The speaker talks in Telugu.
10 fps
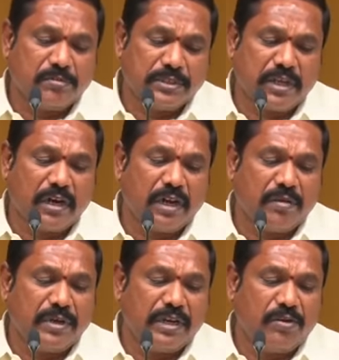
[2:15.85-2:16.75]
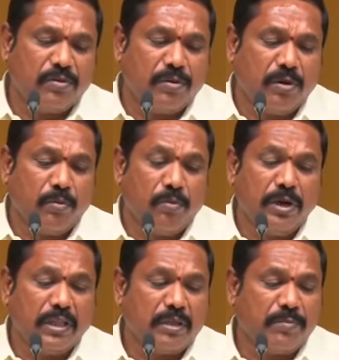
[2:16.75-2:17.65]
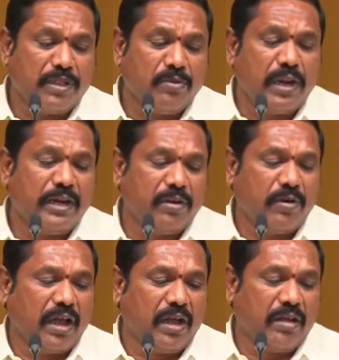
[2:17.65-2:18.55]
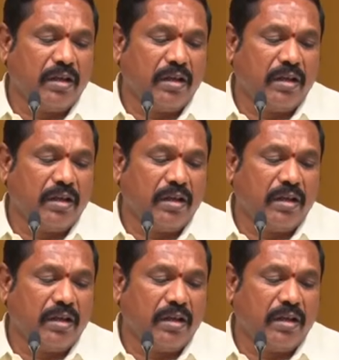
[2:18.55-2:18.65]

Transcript: సంస్కరణల కమిటీలు ఉన్నత పదవులన్నీ కూడా